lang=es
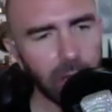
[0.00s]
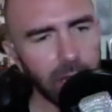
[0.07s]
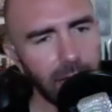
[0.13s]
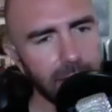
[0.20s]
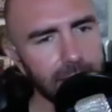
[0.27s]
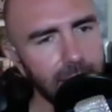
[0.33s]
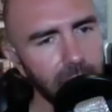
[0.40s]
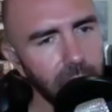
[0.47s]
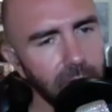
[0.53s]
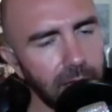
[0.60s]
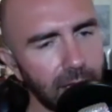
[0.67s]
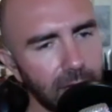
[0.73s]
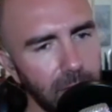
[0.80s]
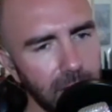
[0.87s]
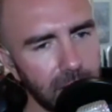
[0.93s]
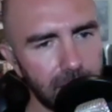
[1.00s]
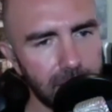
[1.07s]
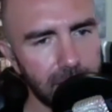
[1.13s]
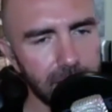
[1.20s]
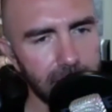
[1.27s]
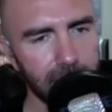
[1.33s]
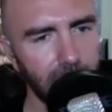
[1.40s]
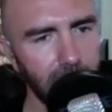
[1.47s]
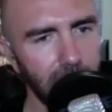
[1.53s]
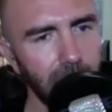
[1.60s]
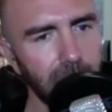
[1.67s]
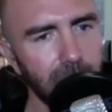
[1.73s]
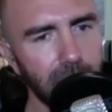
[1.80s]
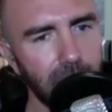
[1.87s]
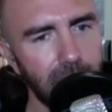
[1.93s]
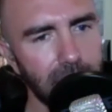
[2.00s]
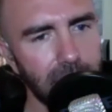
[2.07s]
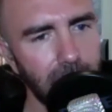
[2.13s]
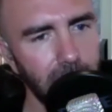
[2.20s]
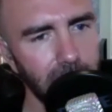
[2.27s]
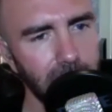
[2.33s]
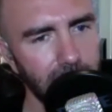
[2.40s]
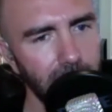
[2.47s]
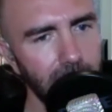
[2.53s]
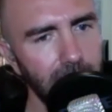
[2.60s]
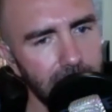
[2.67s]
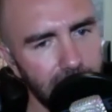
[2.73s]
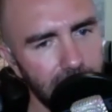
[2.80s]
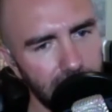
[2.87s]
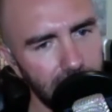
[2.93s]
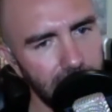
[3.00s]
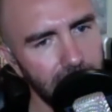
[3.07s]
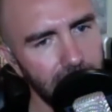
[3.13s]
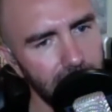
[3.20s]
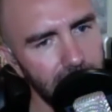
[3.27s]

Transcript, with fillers: llegaste a Rusia, Tomás? Es decir, ¿cómo te llamó tanto la atención?